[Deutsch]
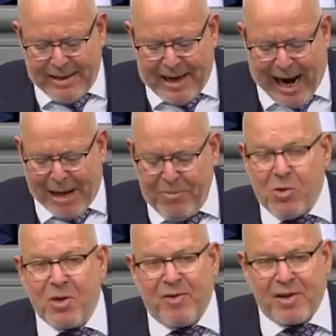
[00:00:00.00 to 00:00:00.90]
die
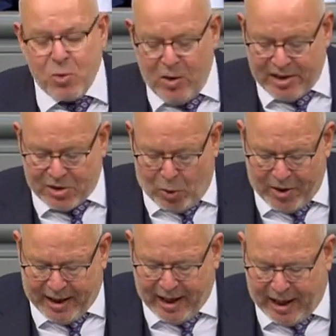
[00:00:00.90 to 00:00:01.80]
Einmischungsversuche des
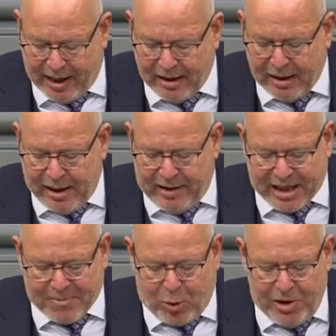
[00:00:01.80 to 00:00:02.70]
EuGH in
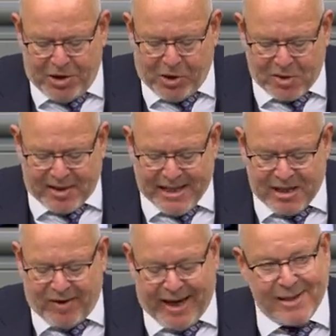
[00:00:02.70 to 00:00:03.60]
das polnische
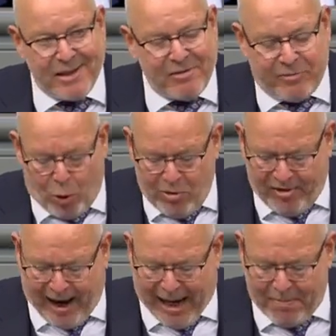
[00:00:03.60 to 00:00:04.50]
Justizwesen für
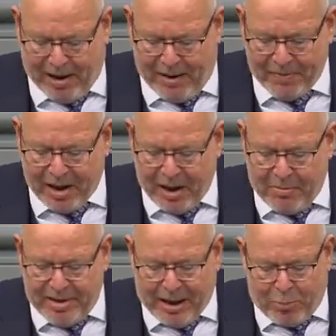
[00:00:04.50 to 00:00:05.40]
unvereinbar
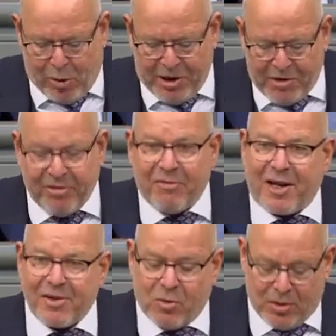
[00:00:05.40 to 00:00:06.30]
mit der polnischen
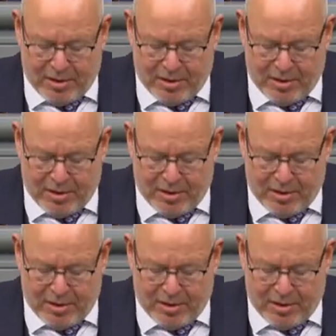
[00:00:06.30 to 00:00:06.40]
Verfassung.